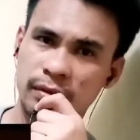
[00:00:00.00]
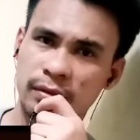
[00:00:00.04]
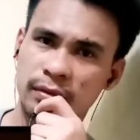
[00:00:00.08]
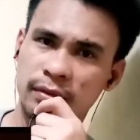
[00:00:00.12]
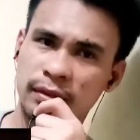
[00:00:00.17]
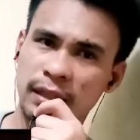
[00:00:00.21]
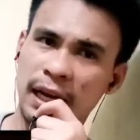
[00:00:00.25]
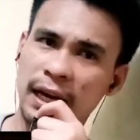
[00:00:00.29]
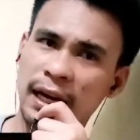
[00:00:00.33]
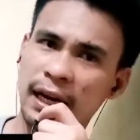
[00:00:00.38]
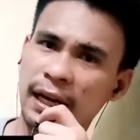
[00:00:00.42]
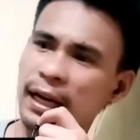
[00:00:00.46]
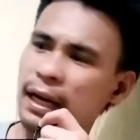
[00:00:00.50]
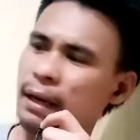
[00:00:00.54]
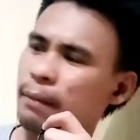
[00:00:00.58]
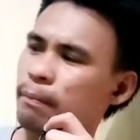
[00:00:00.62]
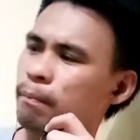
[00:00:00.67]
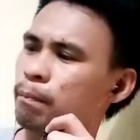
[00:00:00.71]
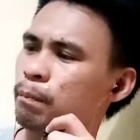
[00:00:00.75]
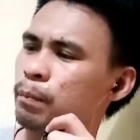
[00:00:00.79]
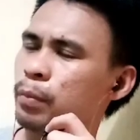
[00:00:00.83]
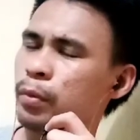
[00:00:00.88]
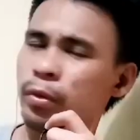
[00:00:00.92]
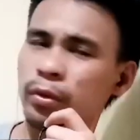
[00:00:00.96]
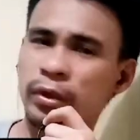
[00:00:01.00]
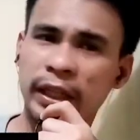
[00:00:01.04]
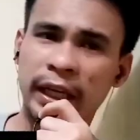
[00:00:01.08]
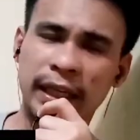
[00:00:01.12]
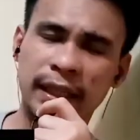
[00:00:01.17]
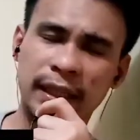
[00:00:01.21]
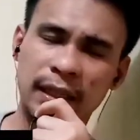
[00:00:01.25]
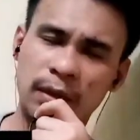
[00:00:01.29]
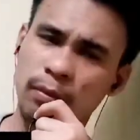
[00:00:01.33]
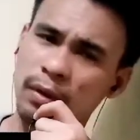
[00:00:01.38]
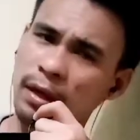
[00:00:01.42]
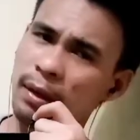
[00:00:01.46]
Talagang putik
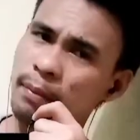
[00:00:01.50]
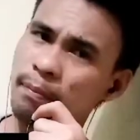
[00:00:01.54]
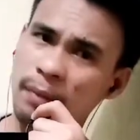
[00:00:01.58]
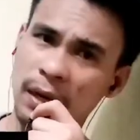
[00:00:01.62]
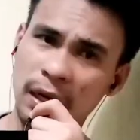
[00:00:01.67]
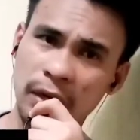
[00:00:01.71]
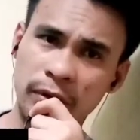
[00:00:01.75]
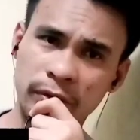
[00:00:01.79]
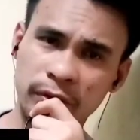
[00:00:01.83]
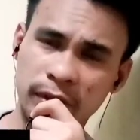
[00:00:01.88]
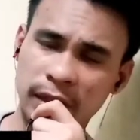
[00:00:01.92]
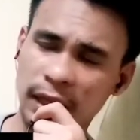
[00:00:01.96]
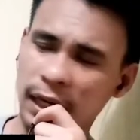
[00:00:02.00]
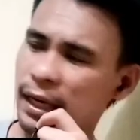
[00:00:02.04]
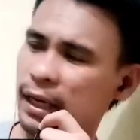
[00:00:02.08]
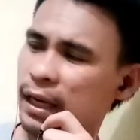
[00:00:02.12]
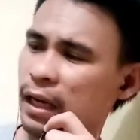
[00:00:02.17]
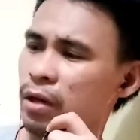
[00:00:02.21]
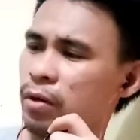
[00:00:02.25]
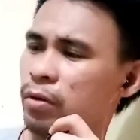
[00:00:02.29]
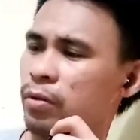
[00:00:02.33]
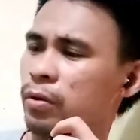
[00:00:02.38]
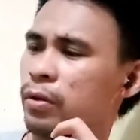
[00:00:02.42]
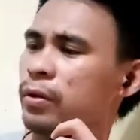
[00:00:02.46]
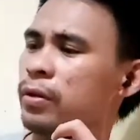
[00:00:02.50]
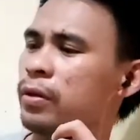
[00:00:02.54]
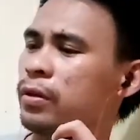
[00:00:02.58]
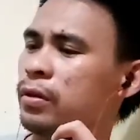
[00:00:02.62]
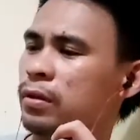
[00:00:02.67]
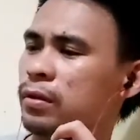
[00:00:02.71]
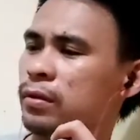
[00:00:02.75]
na walang bango talaga, oo.